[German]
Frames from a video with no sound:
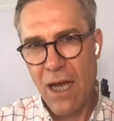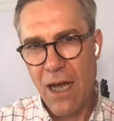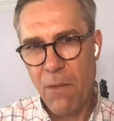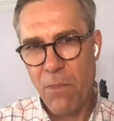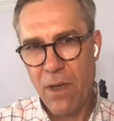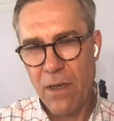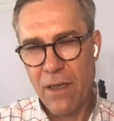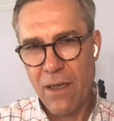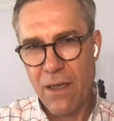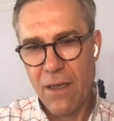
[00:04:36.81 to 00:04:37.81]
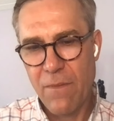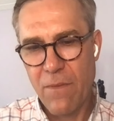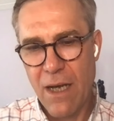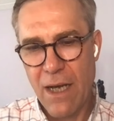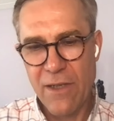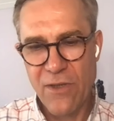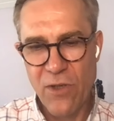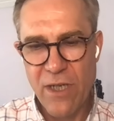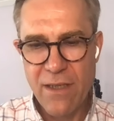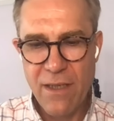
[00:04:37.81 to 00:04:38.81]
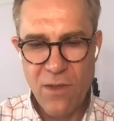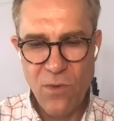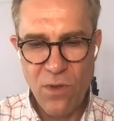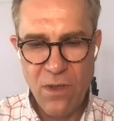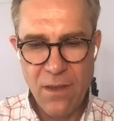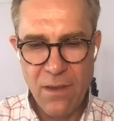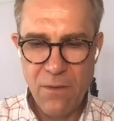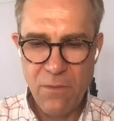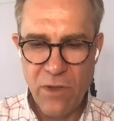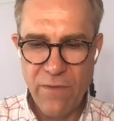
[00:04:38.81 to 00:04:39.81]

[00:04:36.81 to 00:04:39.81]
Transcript: haben äh, eine Sondersitzung äh,